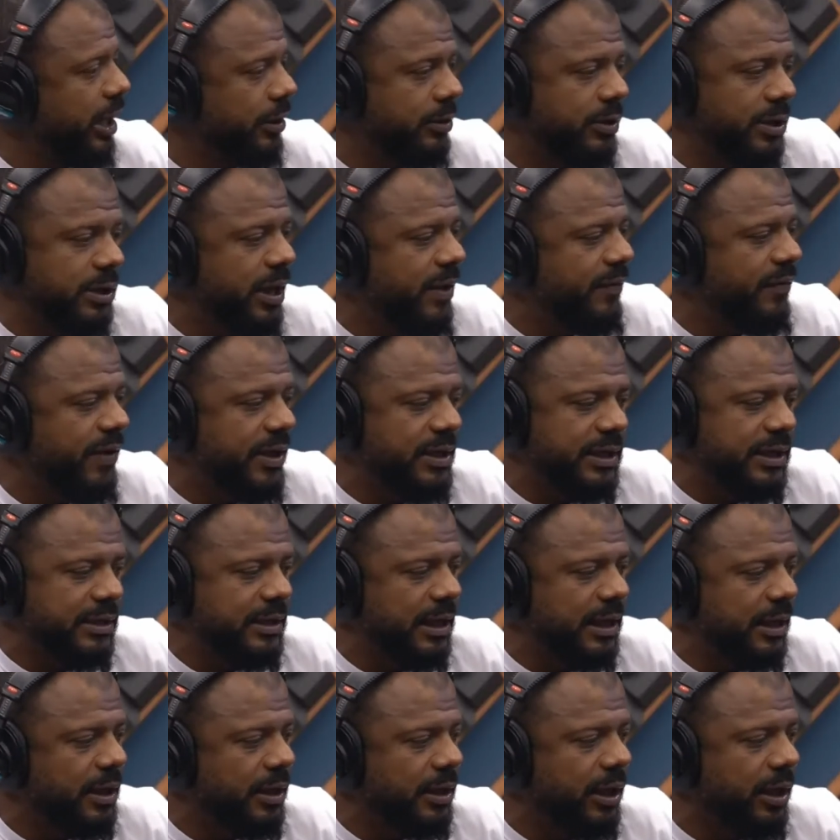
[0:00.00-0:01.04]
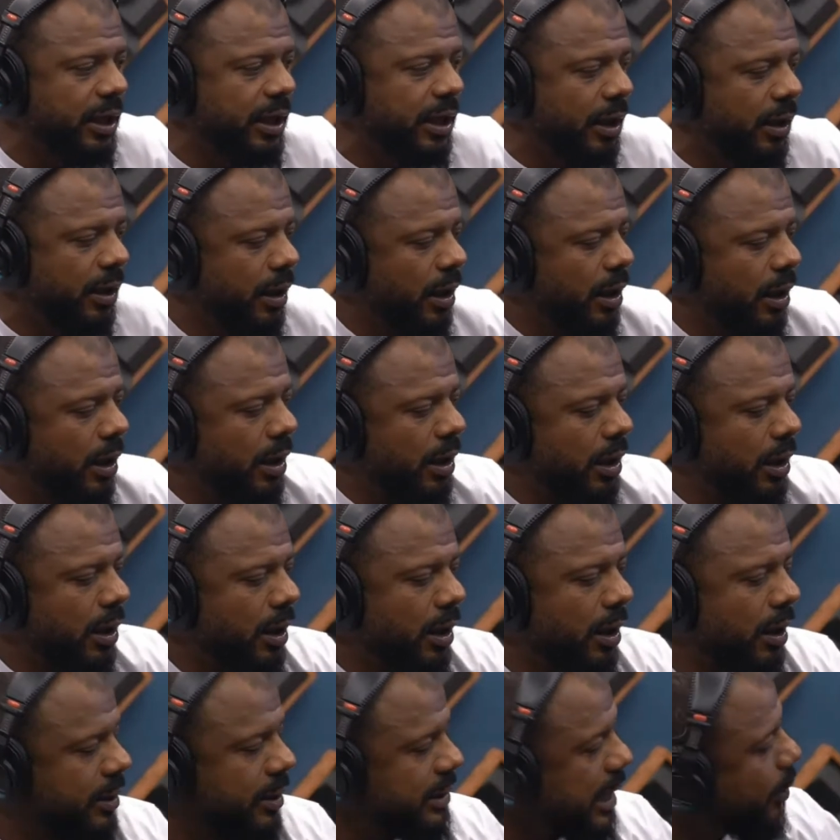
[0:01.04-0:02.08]
e deveres, é cidadania. Daí.
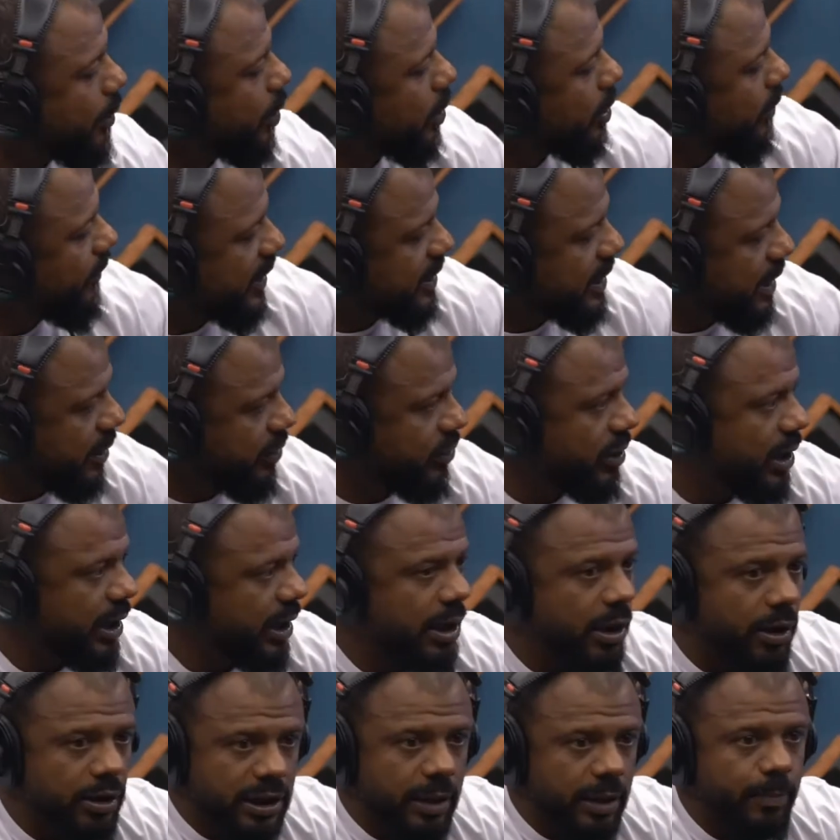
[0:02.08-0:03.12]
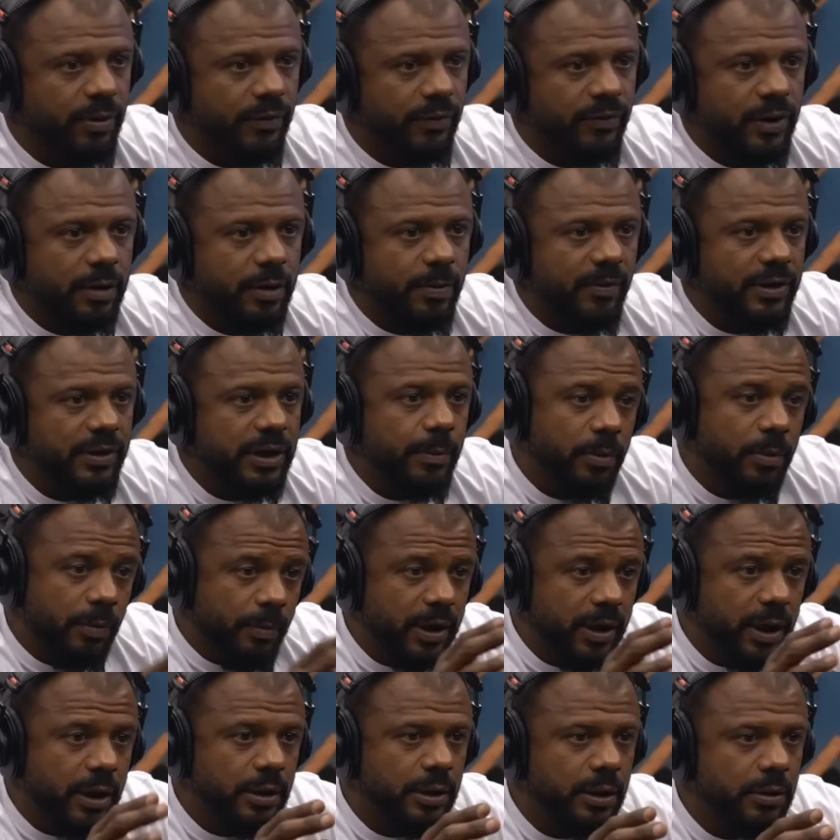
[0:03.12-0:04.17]
Sabe o que eu tô fazendo de legal? já aproveito para fazer a
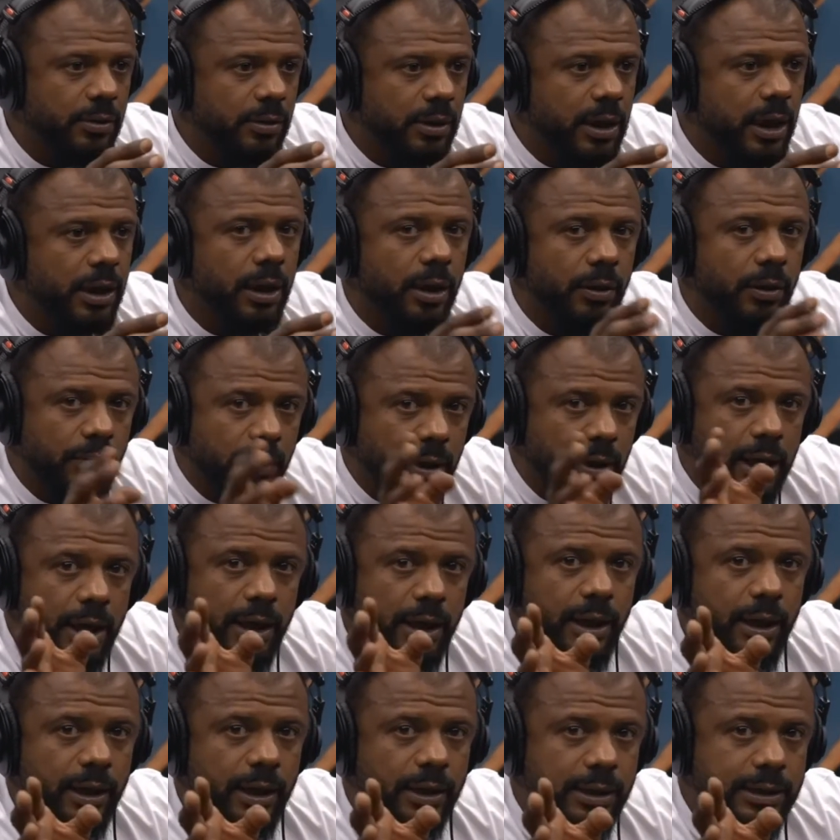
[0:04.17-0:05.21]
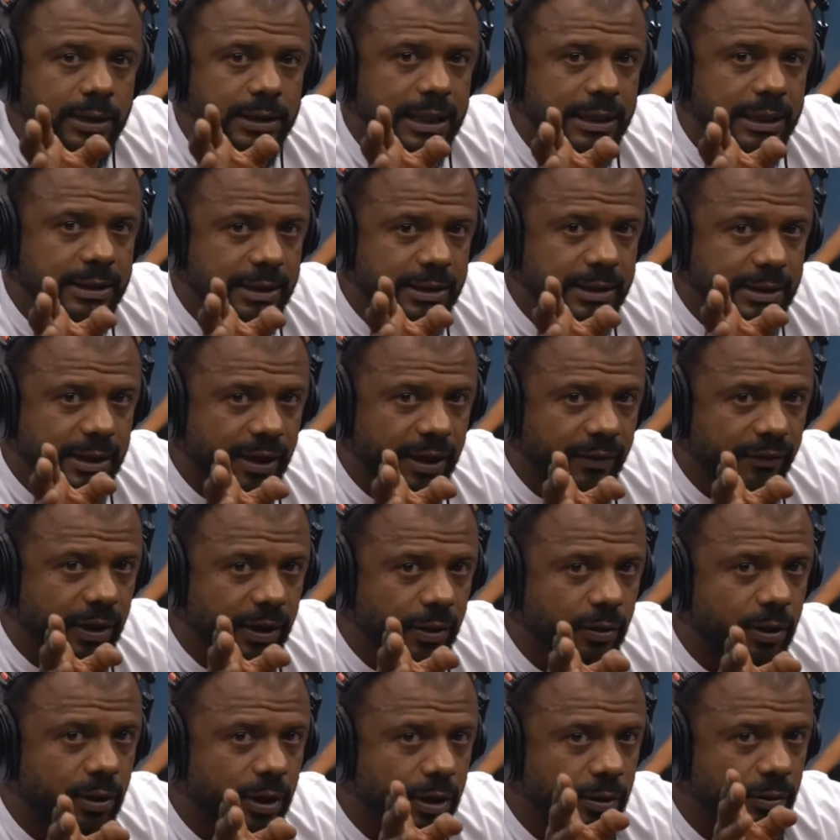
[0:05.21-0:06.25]
propaganda do canal. Ah. Galera que quiser se inscrever agora no